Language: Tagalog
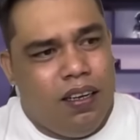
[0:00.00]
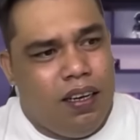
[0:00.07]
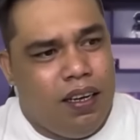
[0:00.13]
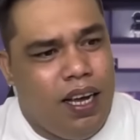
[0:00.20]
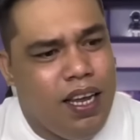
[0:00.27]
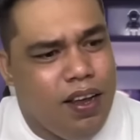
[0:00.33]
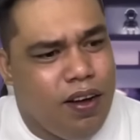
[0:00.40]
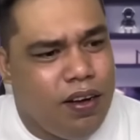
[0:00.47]

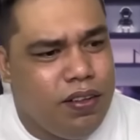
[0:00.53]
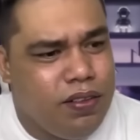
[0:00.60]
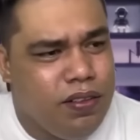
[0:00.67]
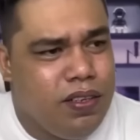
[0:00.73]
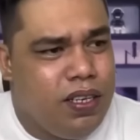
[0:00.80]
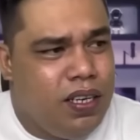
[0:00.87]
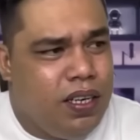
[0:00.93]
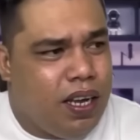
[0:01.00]

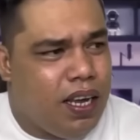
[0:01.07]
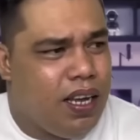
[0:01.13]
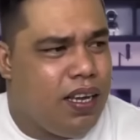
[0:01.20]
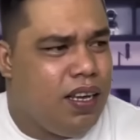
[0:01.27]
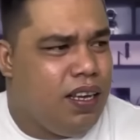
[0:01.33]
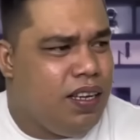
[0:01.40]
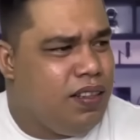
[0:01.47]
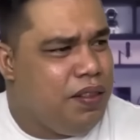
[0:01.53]
Ngayon,
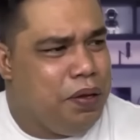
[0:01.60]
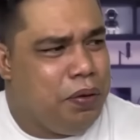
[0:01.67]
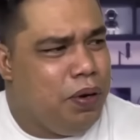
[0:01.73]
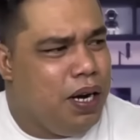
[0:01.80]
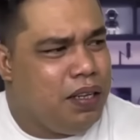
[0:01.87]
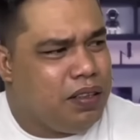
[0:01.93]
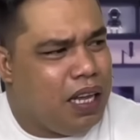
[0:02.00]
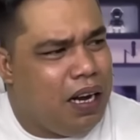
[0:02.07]
eh hindi ko
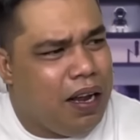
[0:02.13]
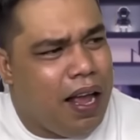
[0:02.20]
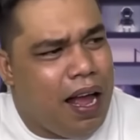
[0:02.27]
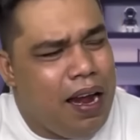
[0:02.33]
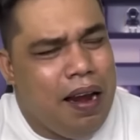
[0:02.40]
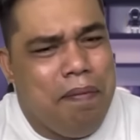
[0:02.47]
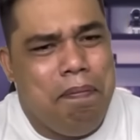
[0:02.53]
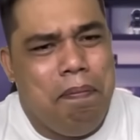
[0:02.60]
lang talaga
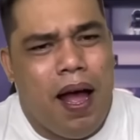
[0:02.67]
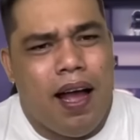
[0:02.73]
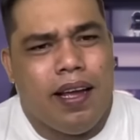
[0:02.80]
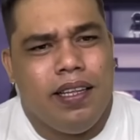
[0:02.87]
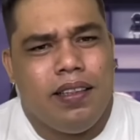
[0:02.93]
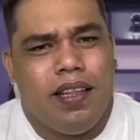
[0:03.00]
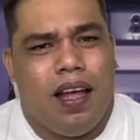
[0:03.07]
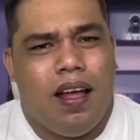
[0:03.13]
alam
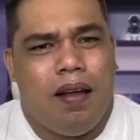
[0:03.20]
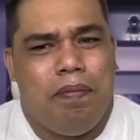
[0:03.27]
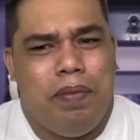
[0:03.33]
bakit uh,